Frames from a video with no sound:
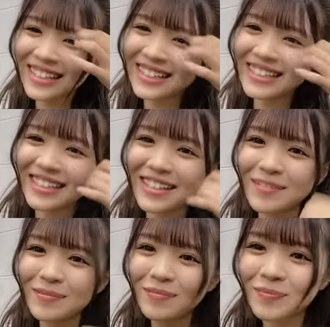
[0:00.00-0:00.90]
なんか
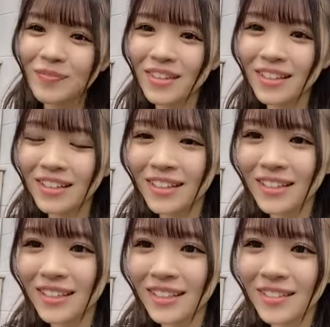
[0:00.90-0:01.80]

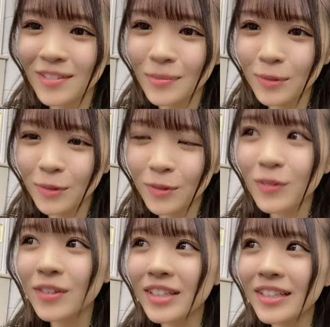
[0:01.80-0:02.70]

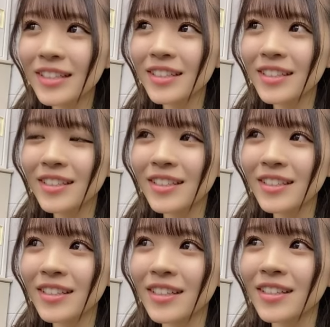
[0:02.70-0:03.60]
もうなん
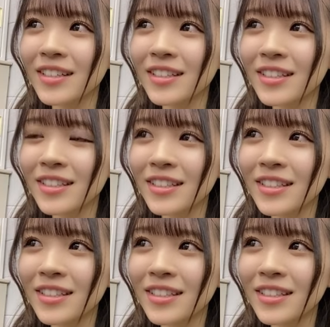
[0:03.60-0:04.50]
か
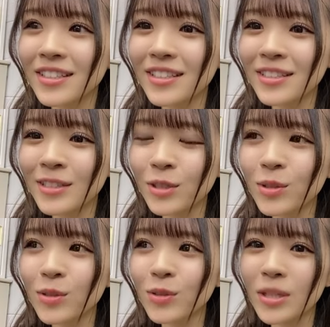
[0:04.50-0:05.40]

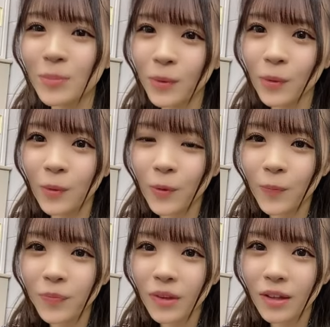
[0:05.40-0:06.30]
ちょっとで
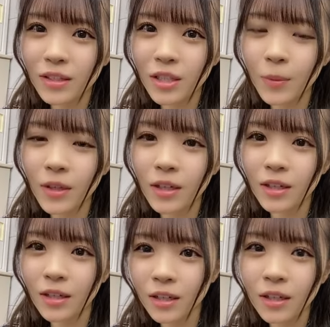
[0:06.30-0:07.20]
も喋れ
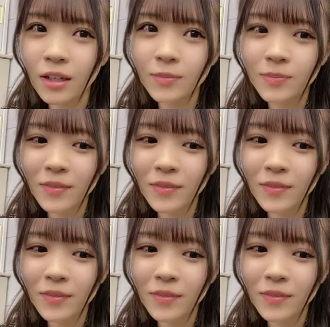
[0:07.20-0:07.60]
たら